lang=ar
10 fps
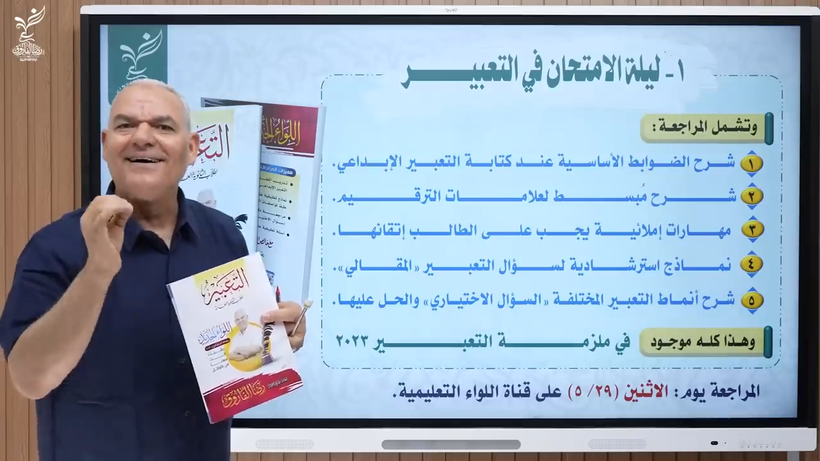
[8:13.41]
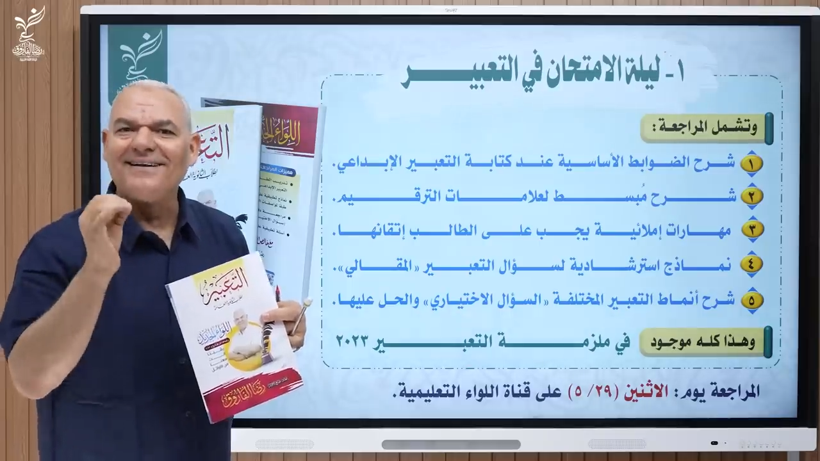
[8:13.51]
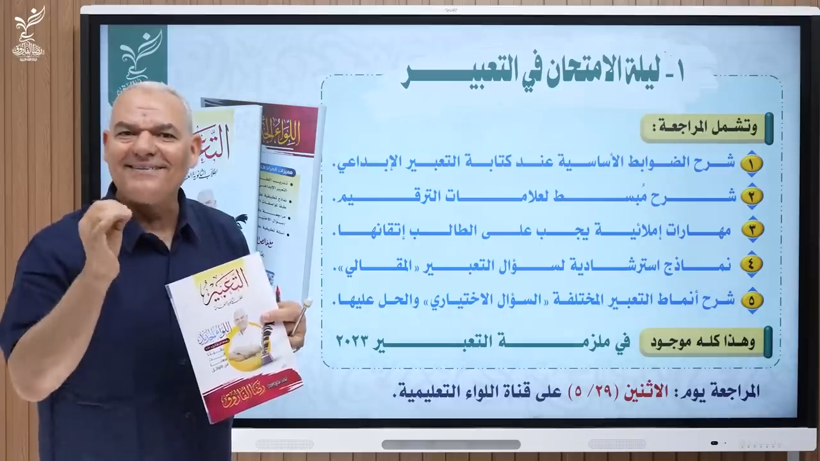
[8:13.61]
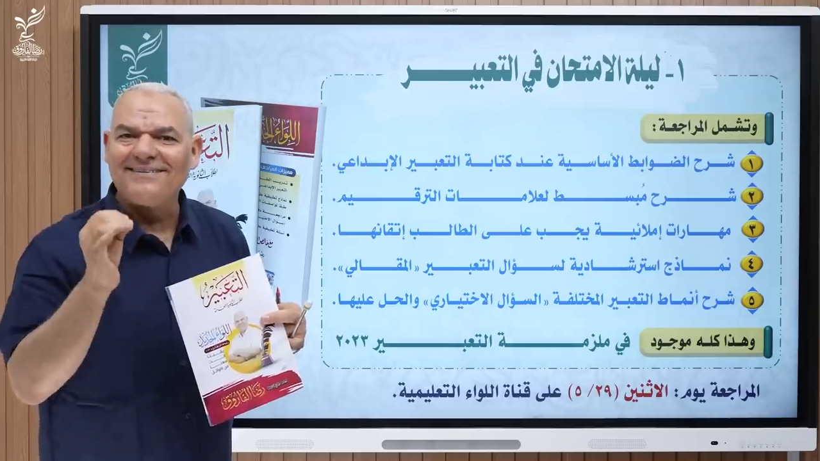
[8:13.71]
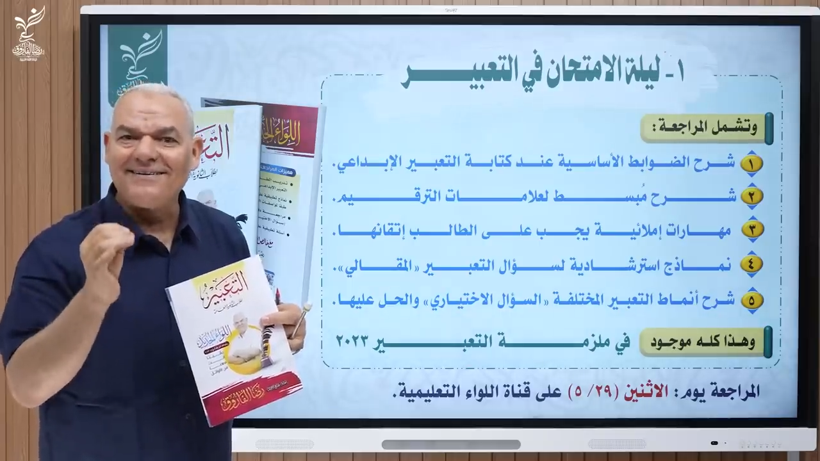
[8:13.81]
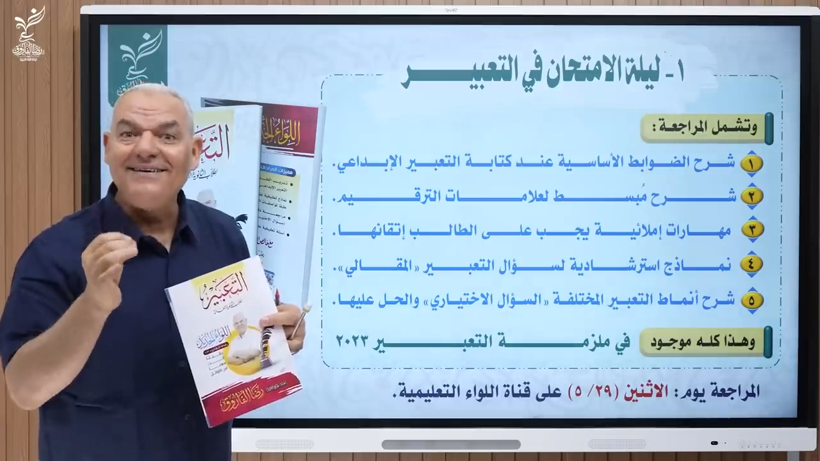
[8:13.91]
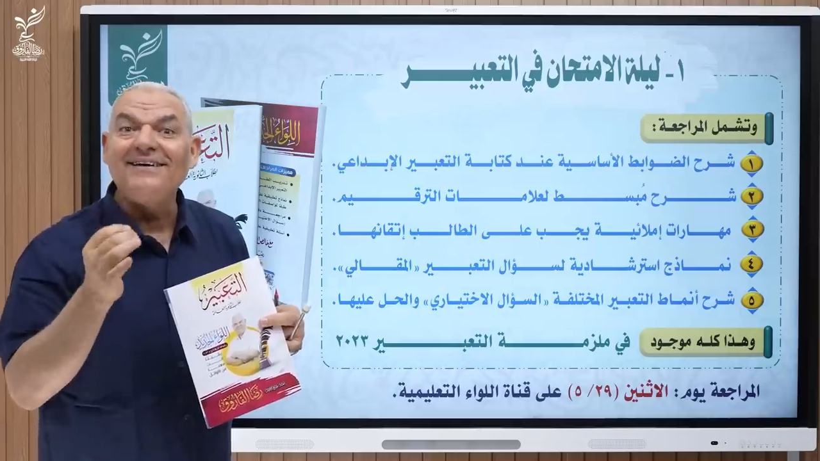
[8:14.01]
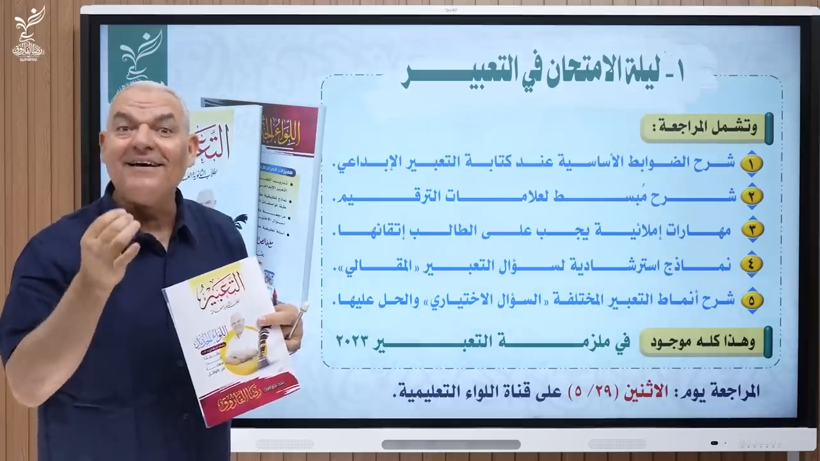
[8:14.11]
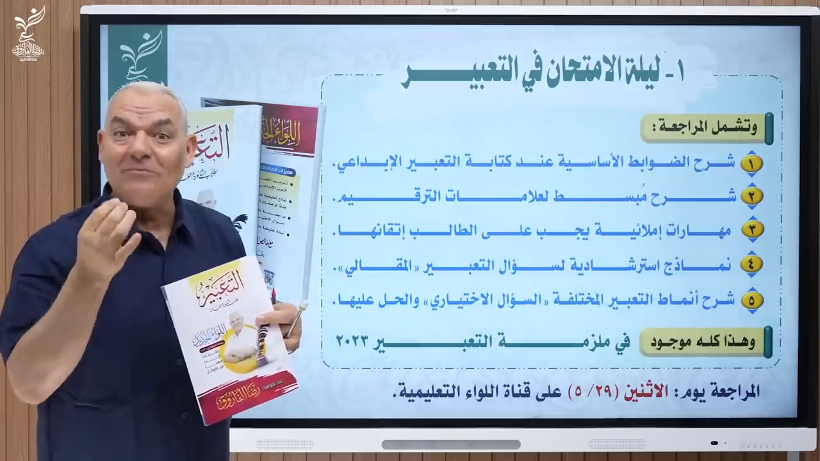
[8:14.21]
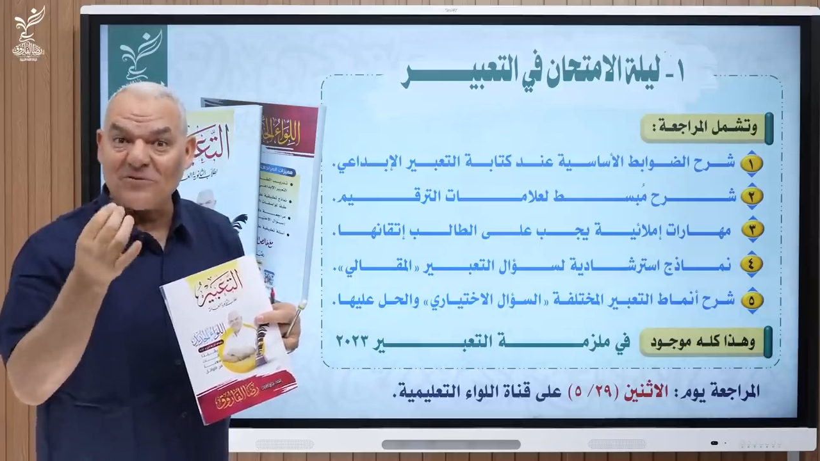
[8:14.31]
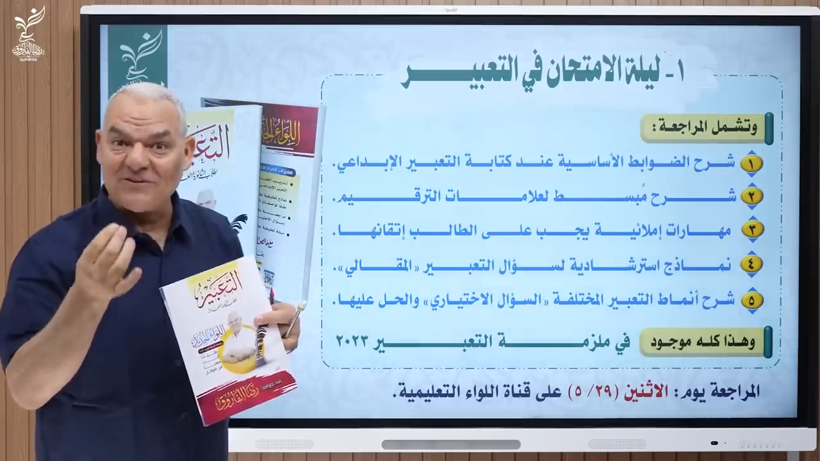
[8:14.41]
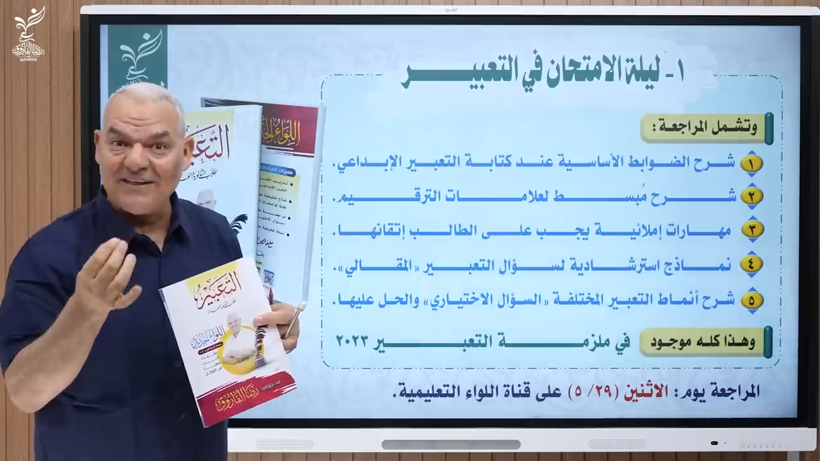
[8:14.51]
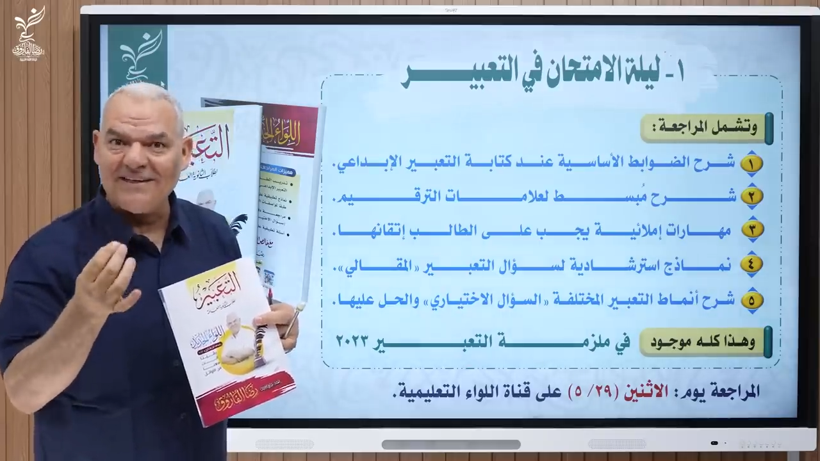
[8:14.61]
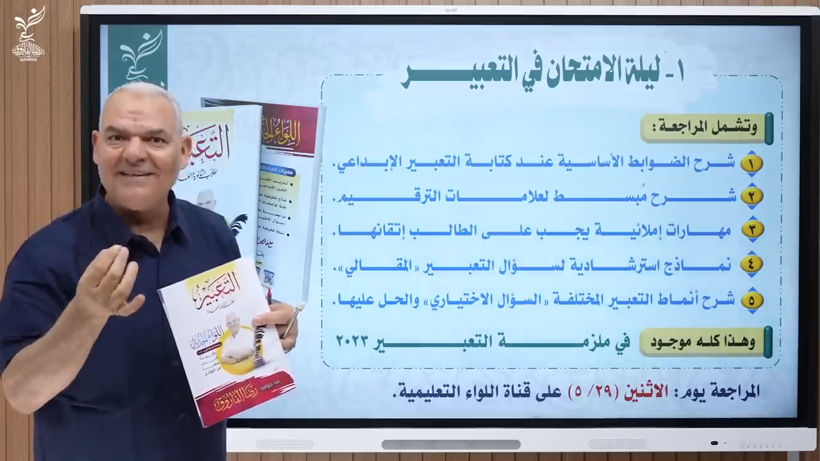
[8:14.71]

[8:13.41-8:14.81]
الطريقه المثلى